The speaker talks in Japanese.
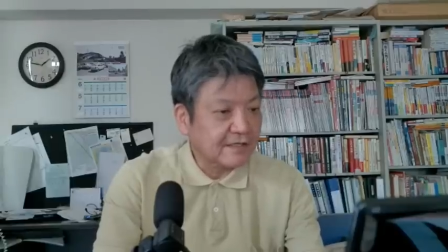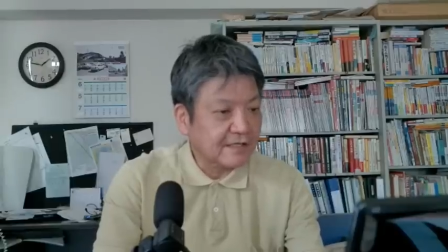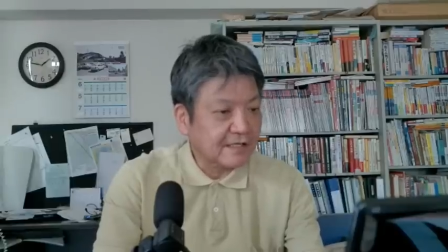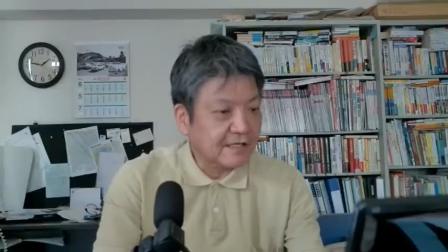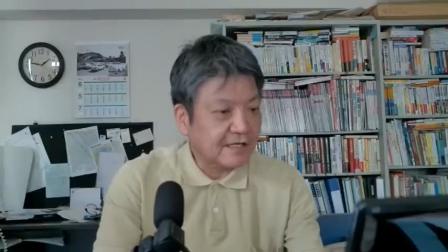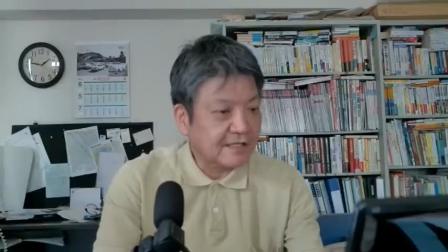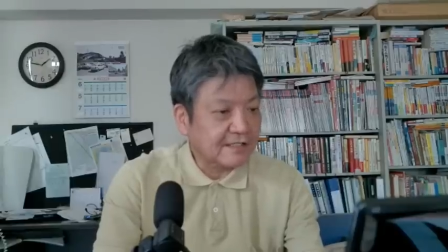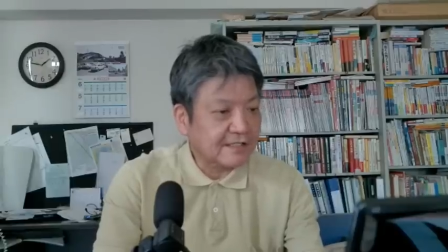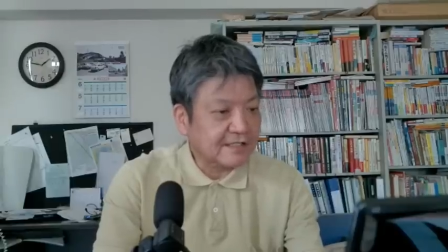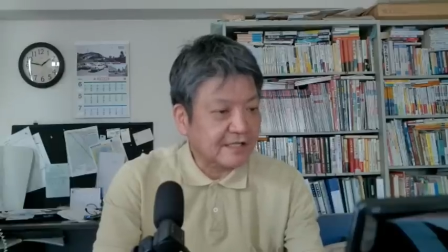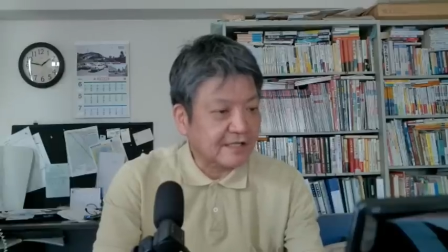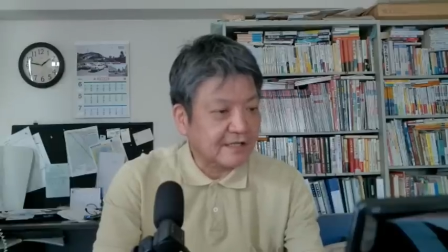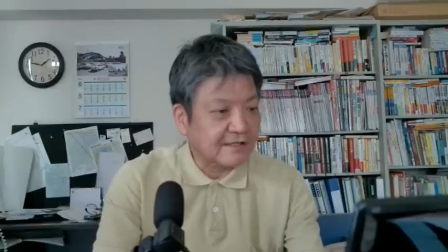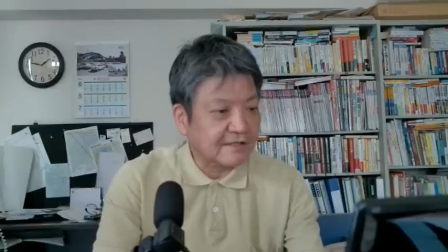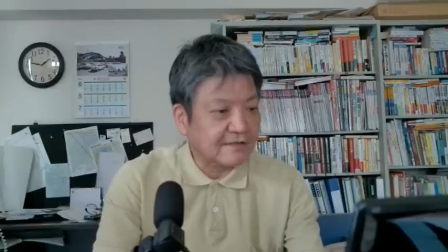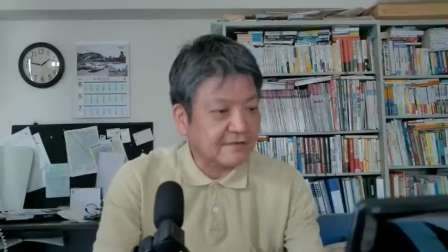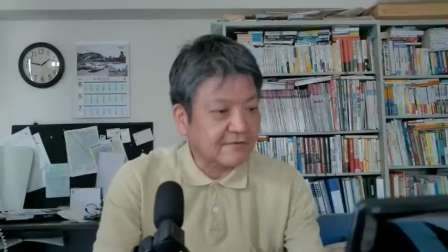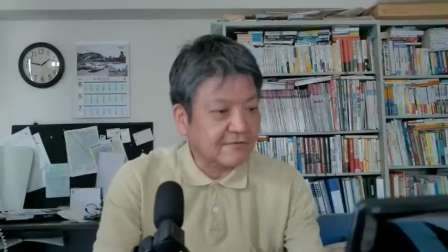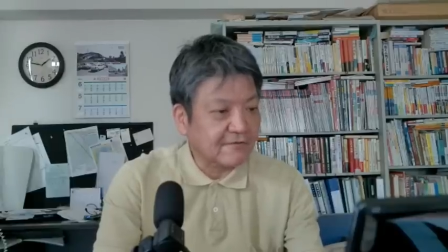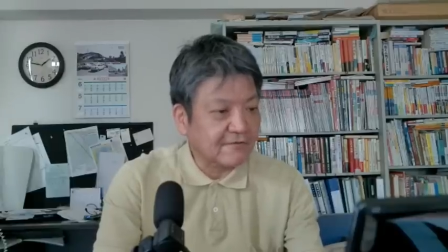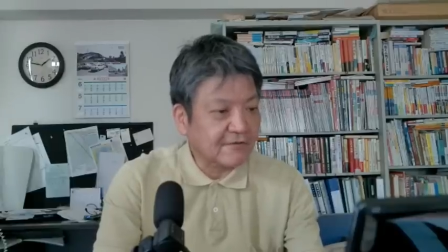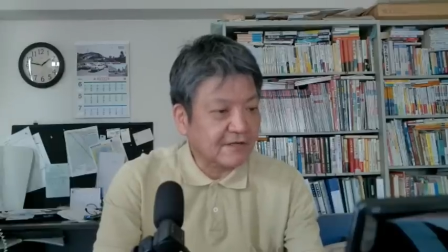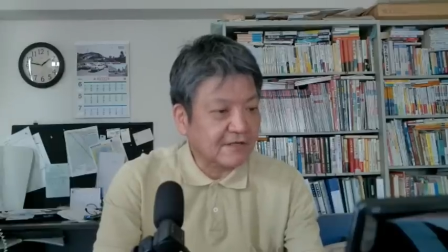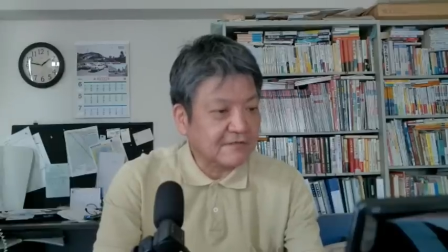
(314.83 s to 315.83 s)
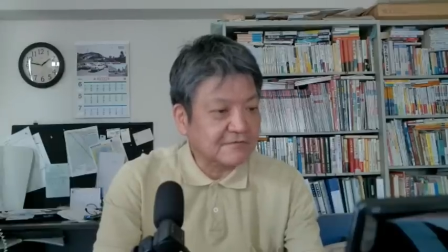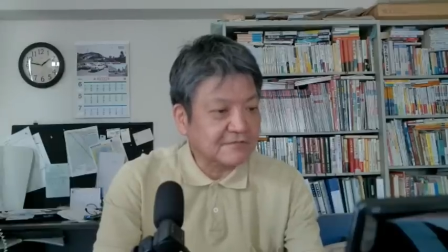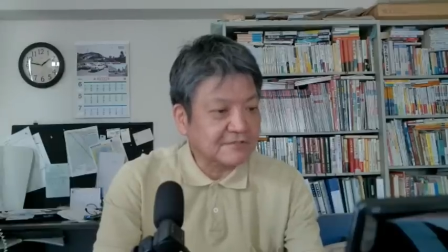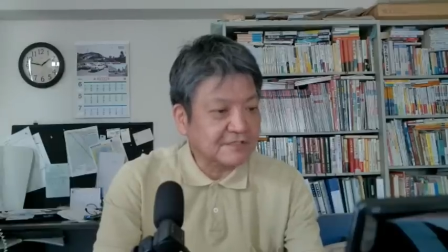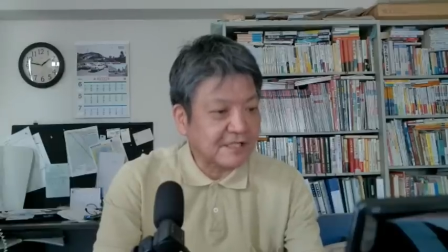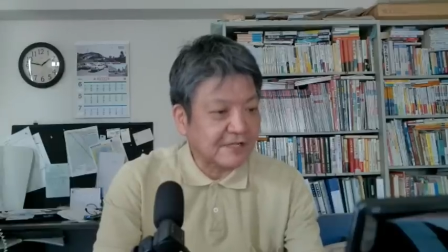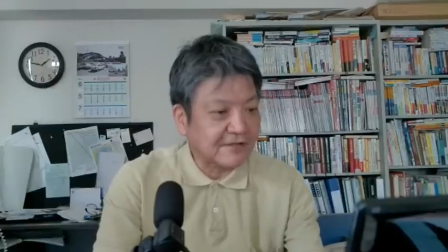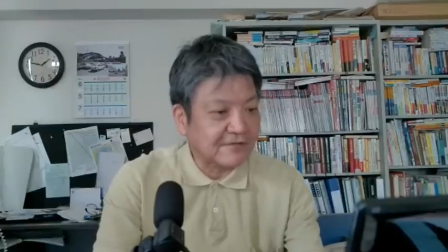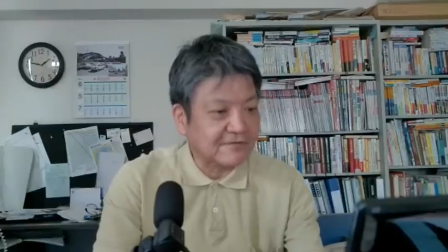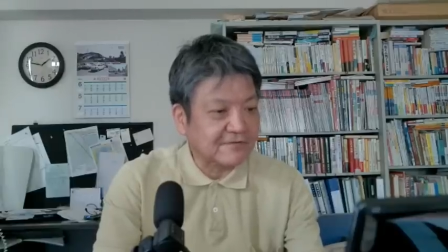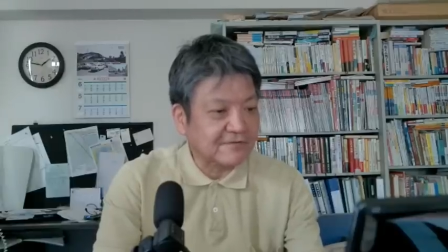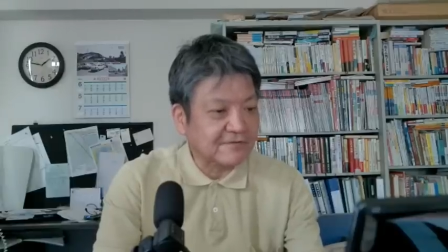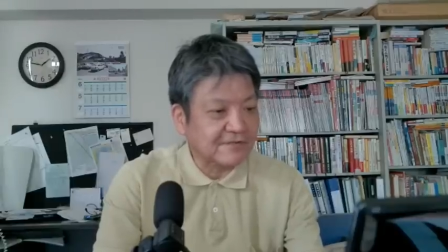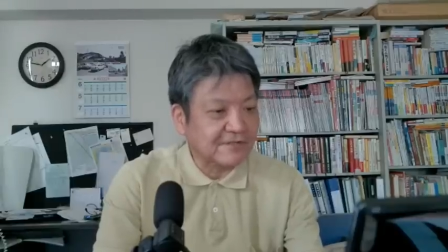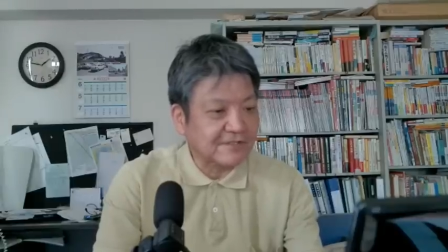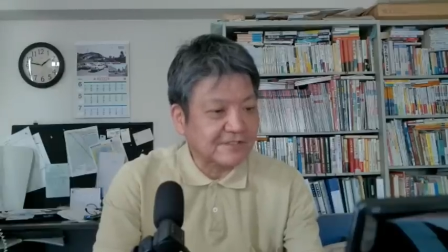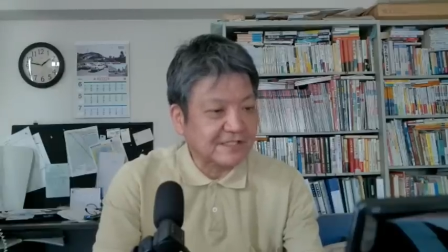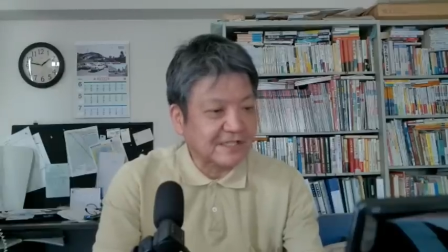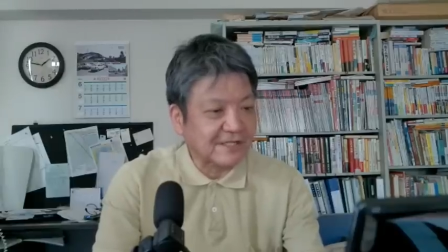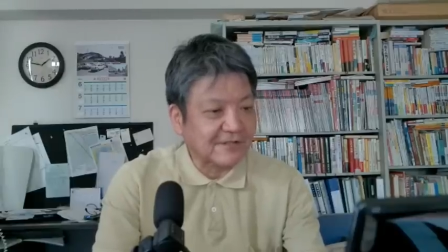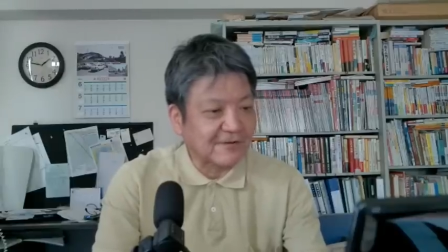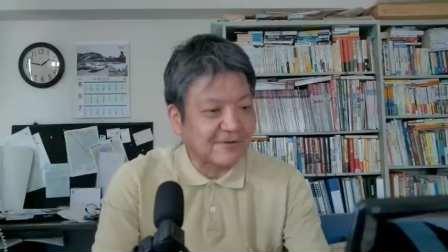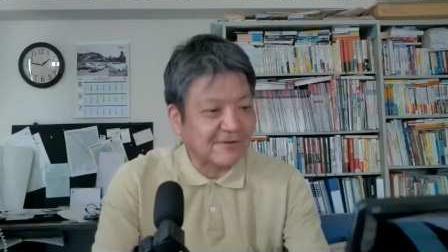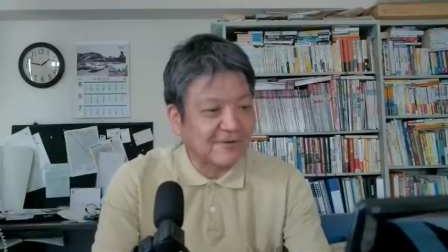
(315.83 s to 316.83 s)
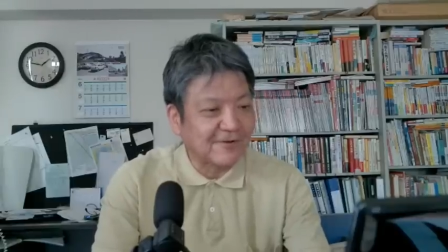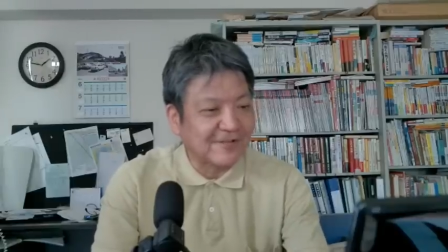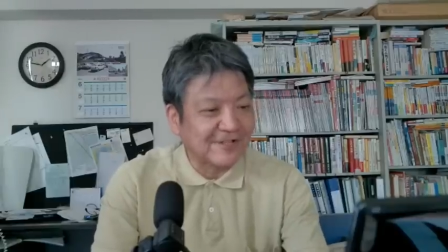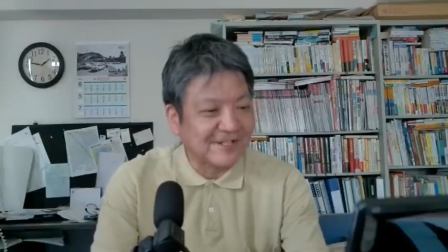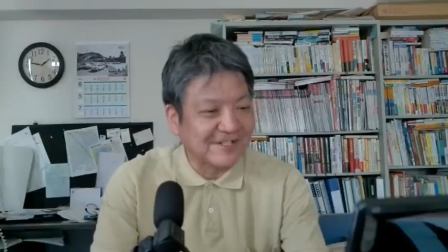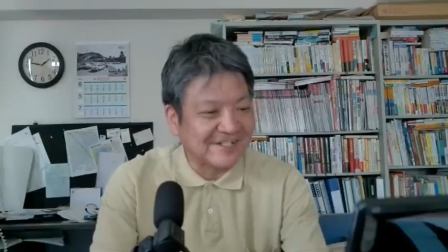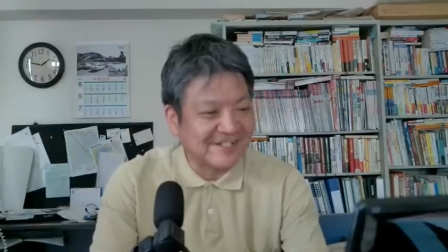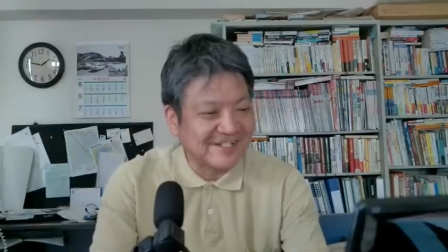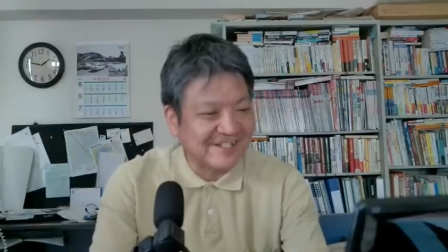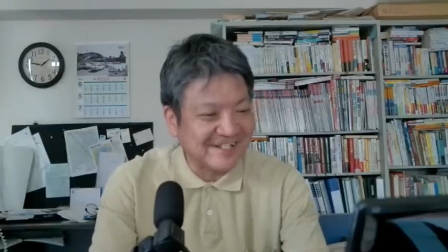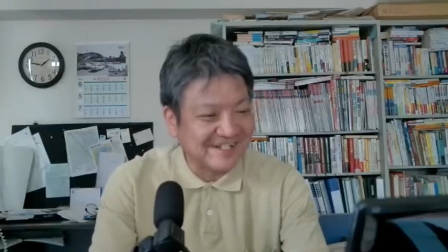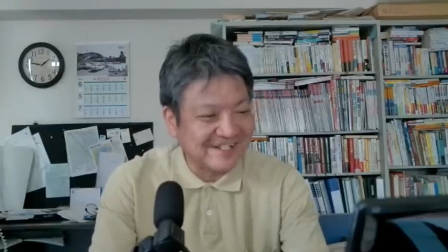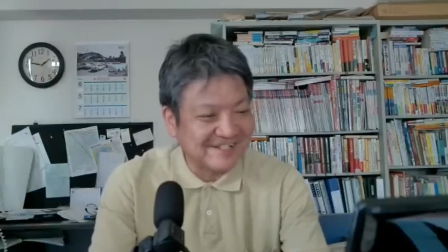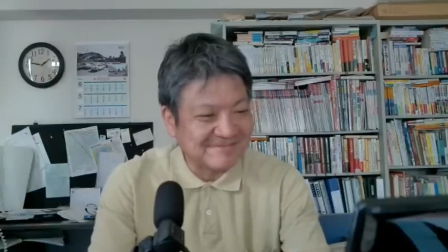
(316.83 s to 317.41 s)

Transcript: 母ちゃん、合格したよと言ったところです。